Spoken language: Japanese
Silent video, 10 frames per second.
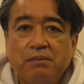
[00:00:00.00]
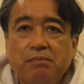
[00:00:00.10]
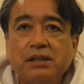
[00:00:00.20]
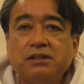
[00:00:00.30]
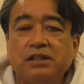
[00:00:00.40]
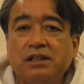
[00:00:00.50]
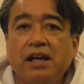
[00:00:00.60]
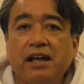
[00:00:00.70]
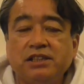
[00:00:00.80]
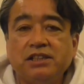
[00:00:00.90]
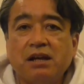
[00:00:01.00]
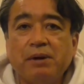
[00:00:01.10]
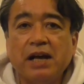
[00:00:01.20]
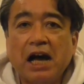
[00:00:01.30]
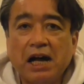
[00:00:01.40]
まず第一に名
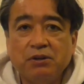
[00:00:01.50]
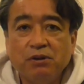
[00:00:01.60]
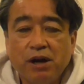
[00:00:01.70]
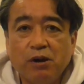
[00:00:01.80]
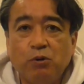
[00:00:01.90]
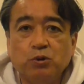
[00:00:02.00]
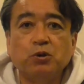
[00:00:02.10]
前が上がるのは一